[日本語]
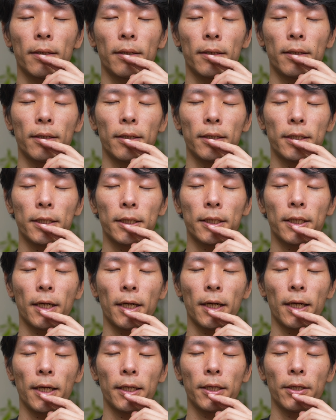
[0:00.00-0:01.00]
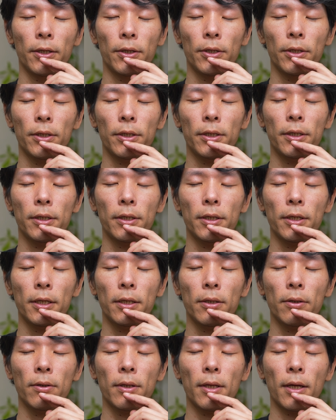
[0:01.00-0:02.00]
口から息をゆっくり
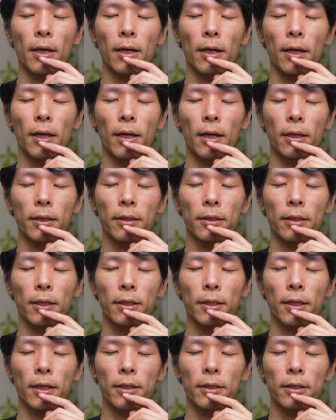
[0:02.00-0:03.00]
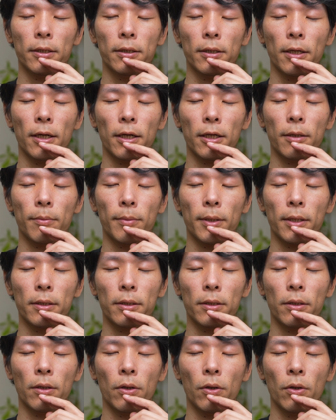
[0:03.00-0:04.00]
と長く優しく吐きます。